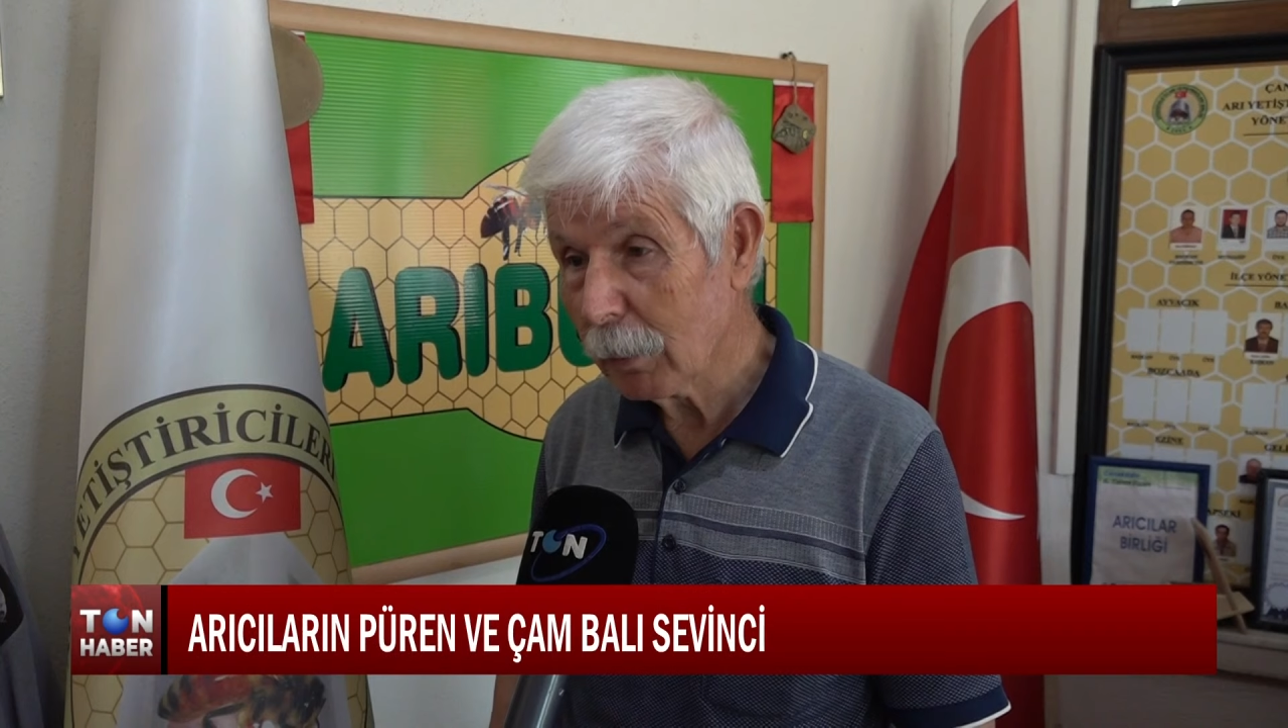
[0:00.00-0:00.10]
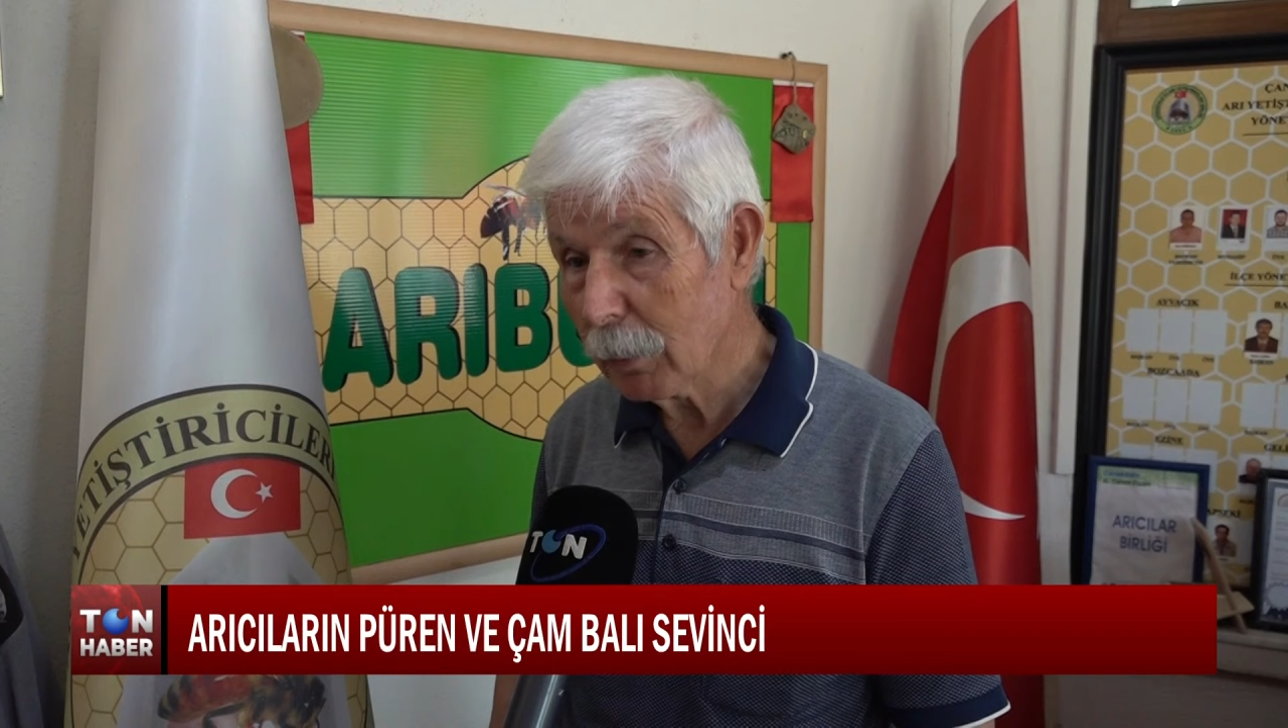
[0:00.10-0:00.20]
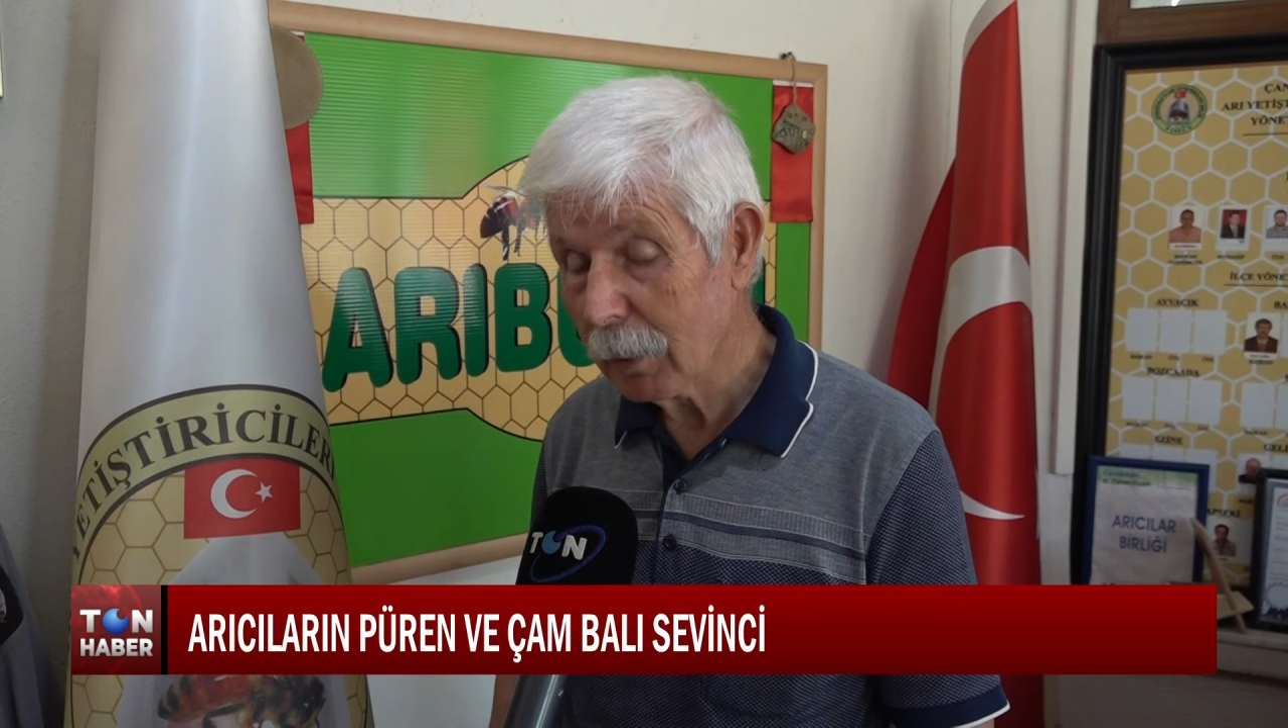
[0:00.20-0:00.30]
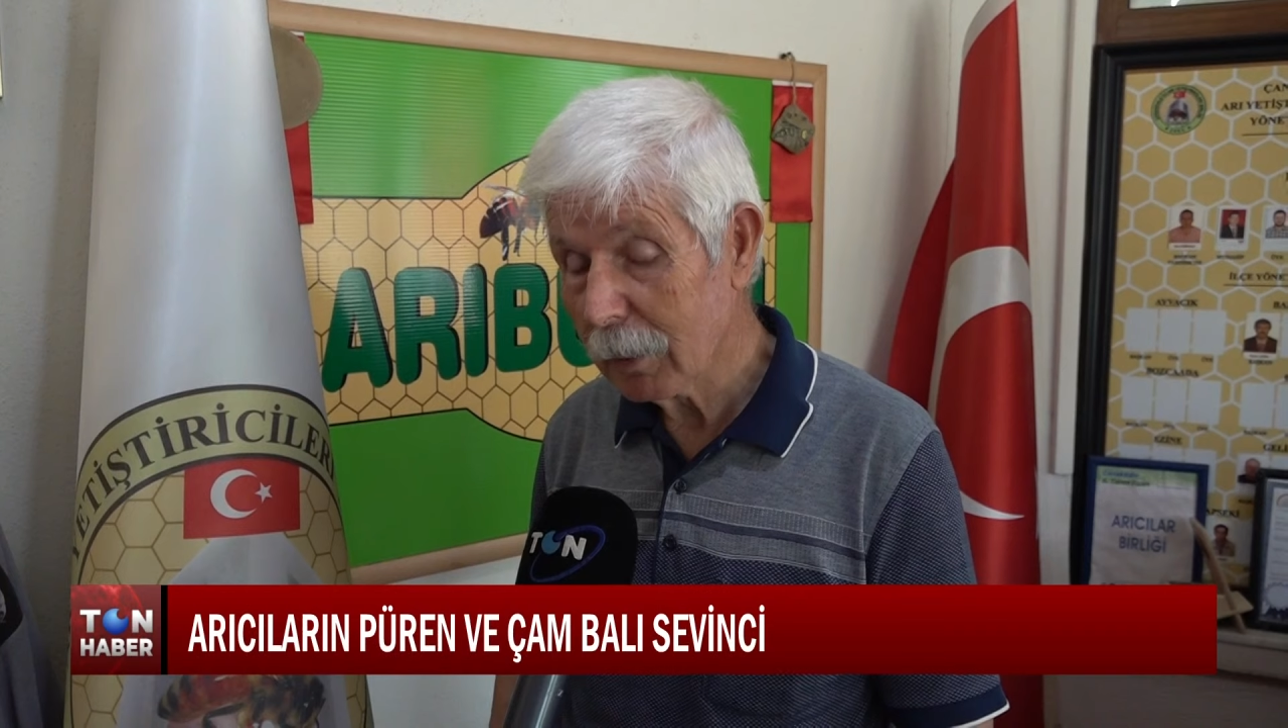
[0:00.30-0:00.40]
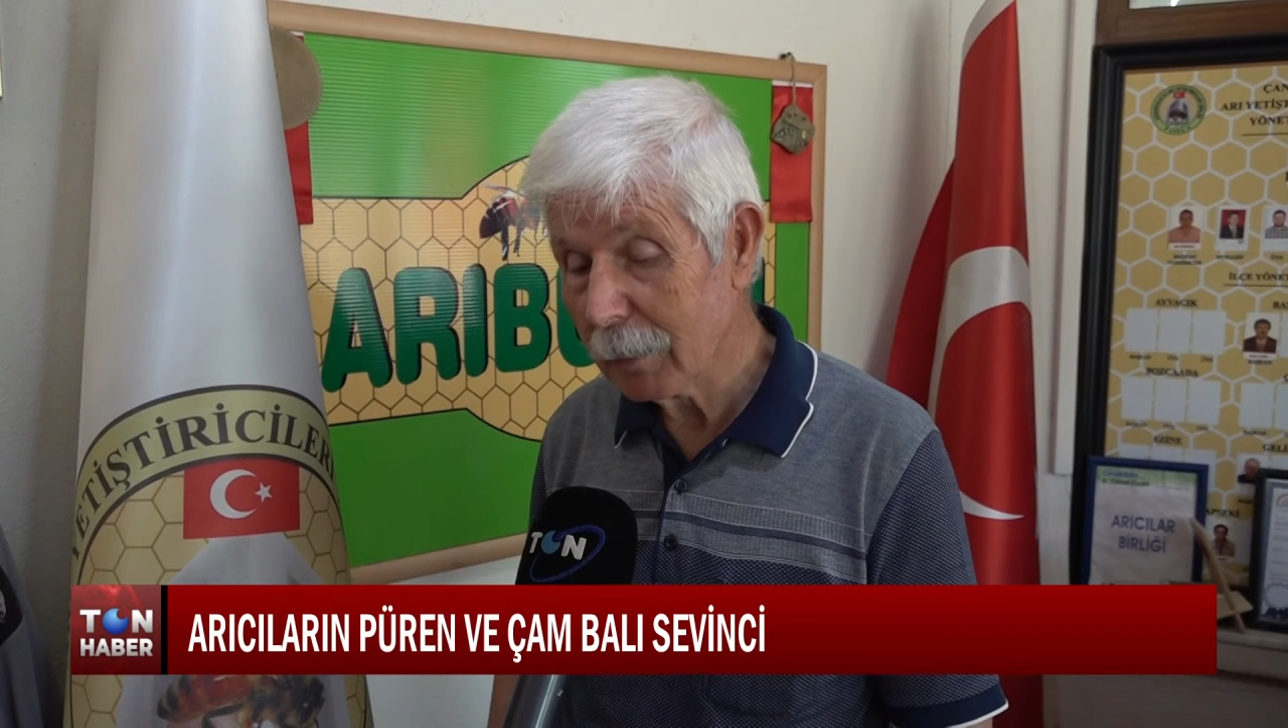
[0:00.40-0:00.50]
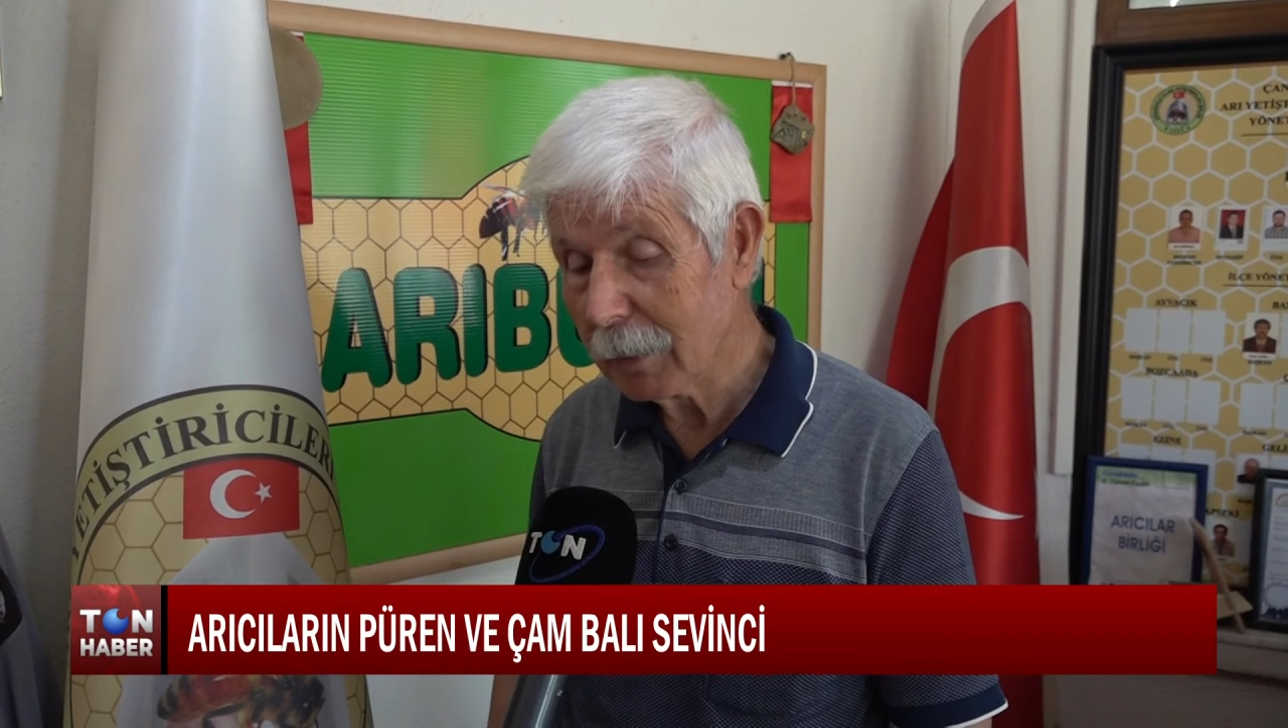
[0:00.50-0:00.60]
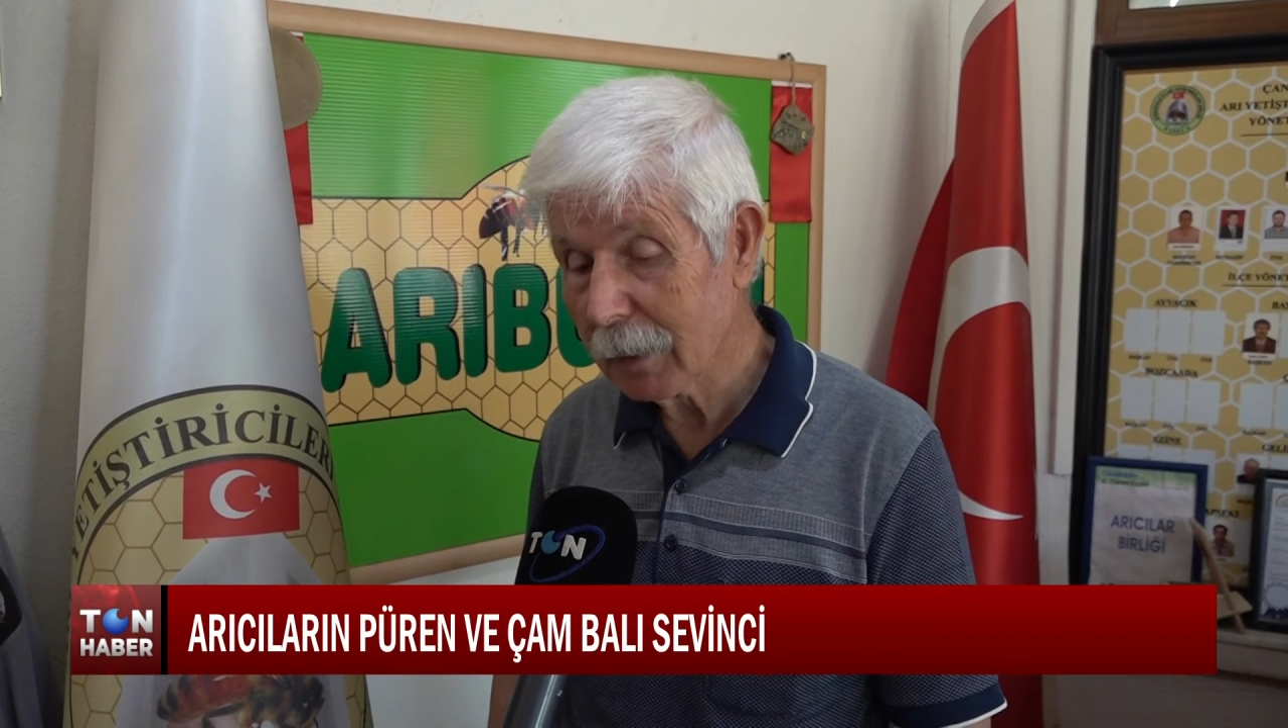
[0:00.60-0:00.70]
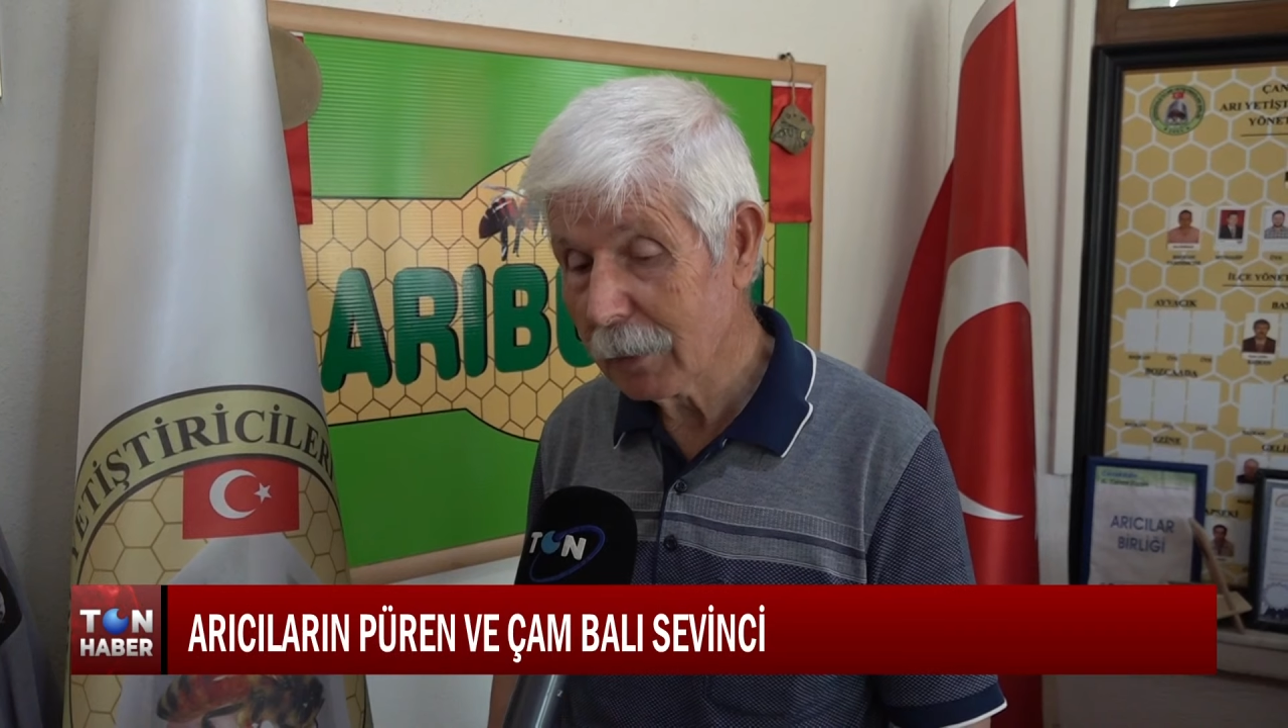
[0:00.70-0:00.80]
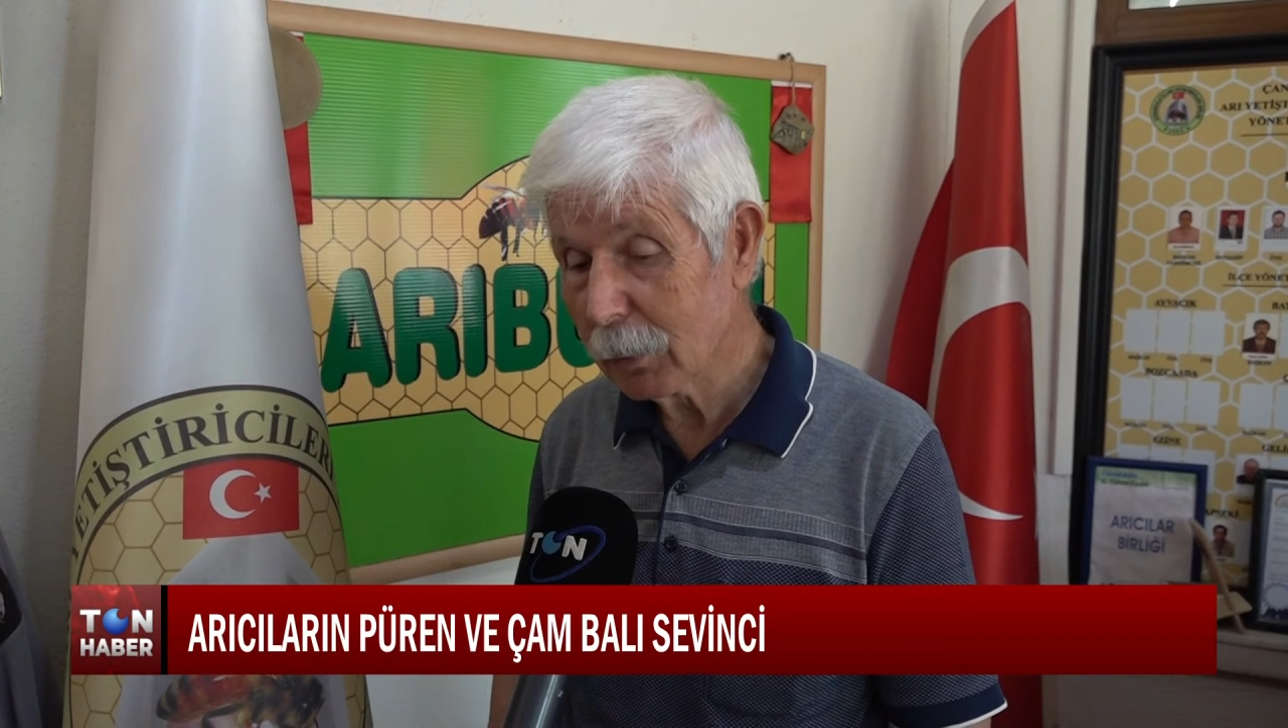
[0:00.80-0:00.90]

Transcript: bölgemizin